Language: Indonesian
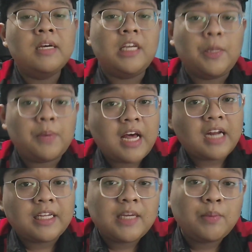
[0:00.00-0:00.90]
ini mana
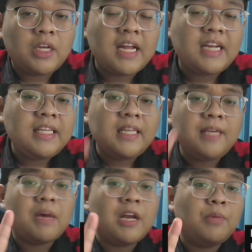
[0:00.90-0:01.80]
harganya mulai dari
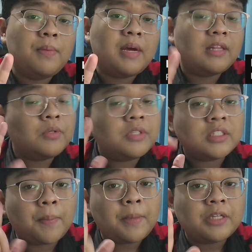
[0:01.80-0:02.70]

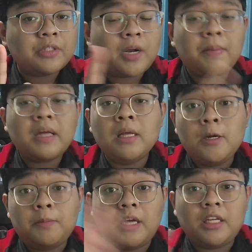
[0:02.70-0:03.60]
5.500 tapi kalian dapat
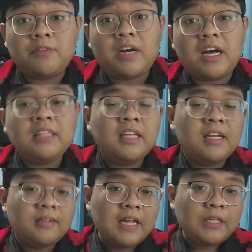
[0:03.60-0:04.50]
banyak manfaat
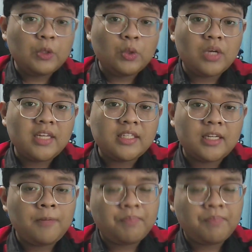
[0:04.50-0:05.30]
dan keuntungan channel